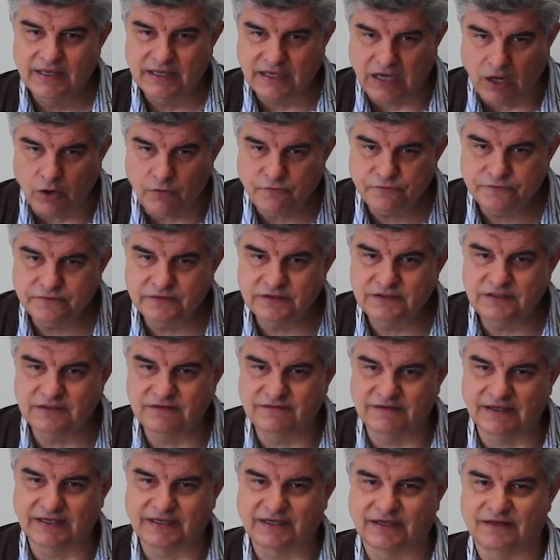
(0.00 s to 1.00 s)
kaufte
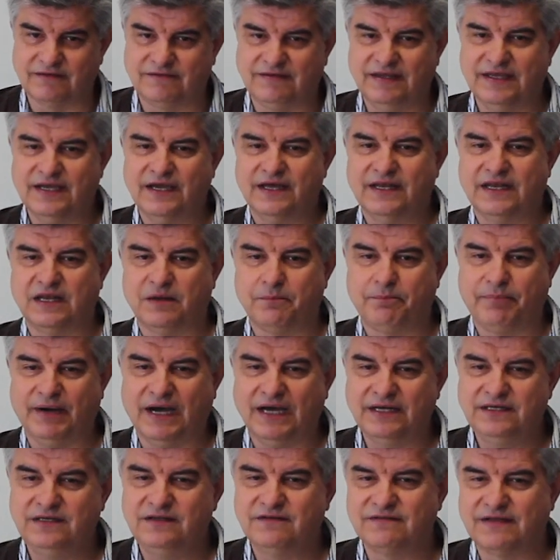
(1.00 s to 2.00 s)
die Sekretärin ein
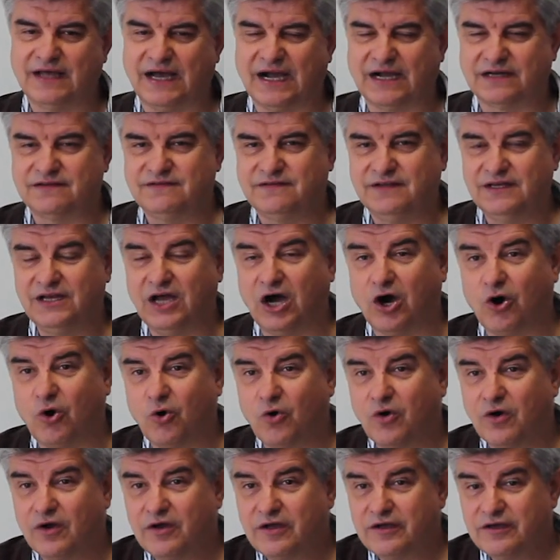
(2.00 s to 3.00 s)
paar dieser Aktien
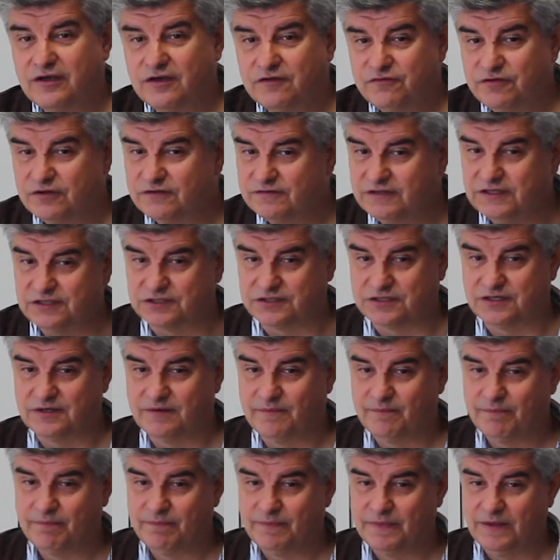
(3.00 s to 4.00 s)
auch für sich
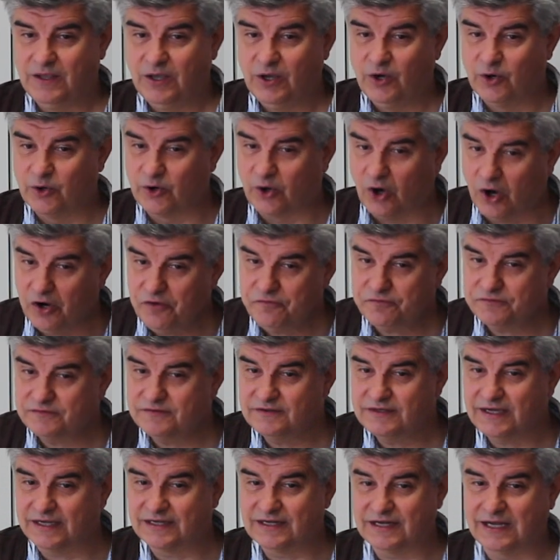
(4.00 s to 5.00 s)
und
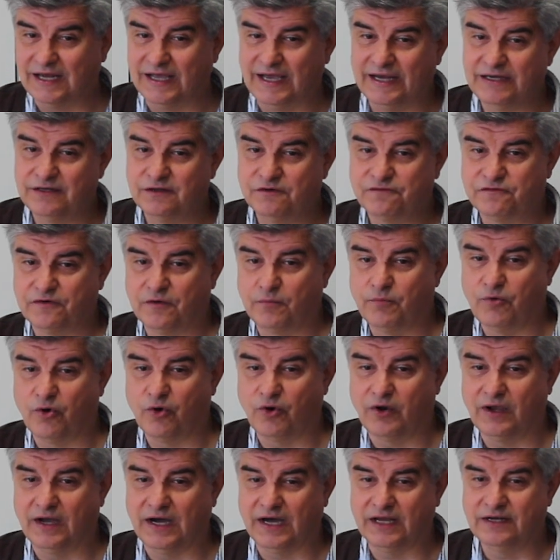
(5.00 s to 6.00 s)
häufte ein kleines
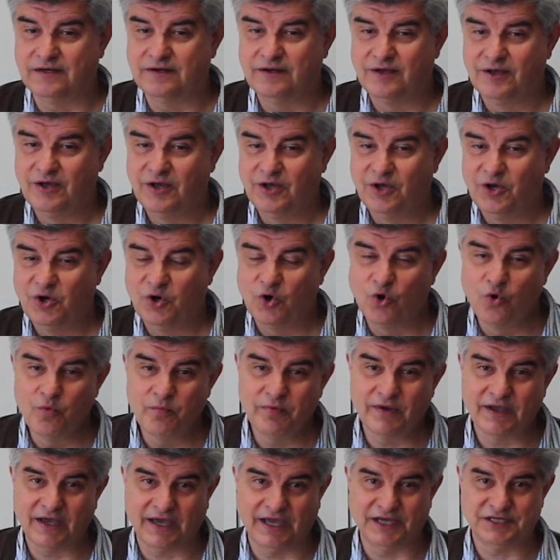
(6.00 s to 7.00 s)
Vermögen an,
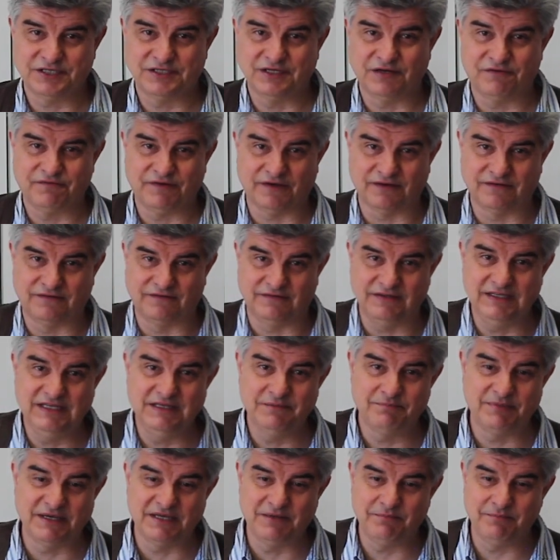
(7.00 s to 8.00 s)
umgerechnet fast
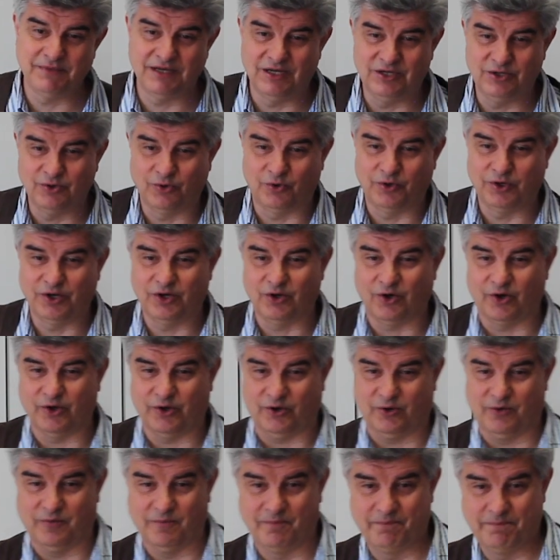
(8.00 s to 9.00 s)
sieben Millionen
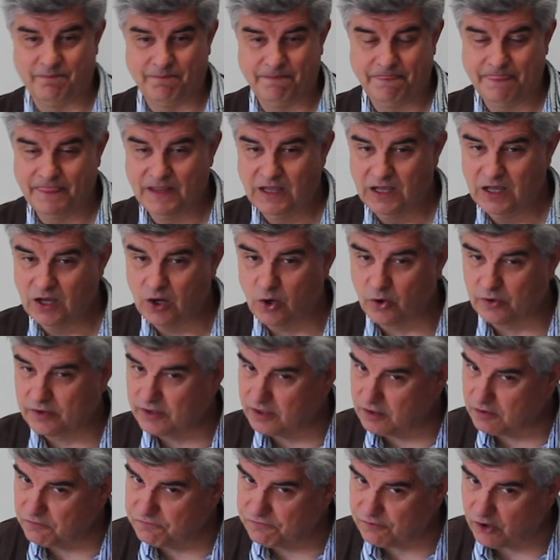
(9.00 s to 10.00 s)
Euro. Auch
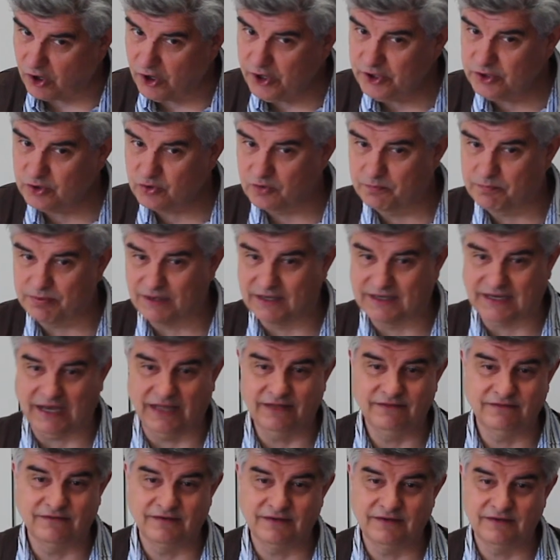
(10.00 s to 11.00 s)
ihre Freunde und
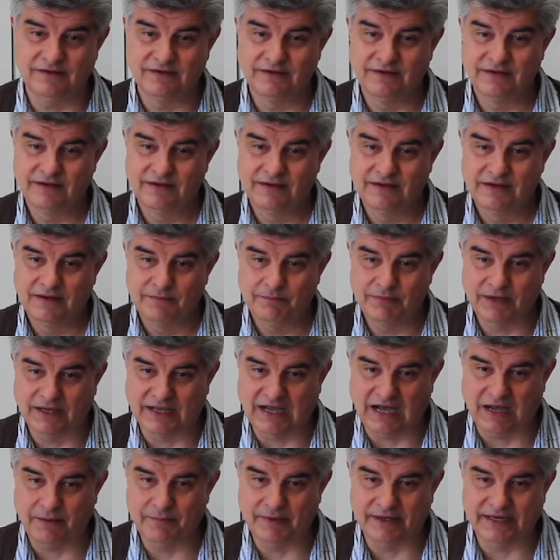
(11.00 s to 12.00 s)
Bekannte
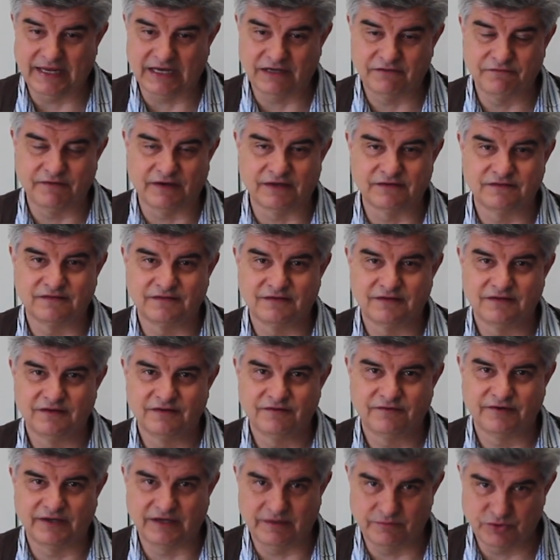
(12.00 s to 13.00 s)
bekamen etwas
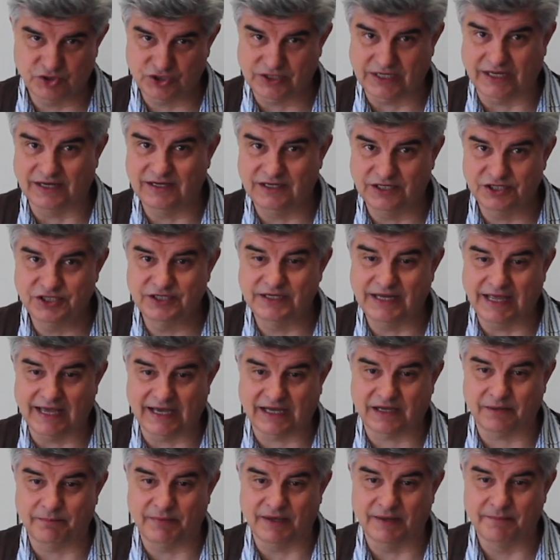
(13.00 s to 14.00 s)
von dem stattlichen
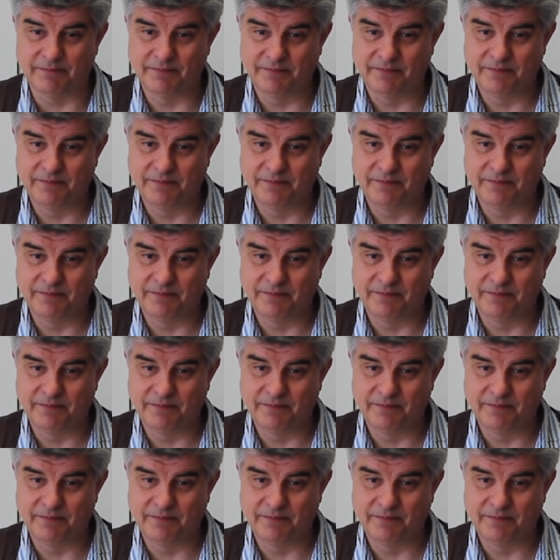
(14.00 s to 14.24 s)
Erbe.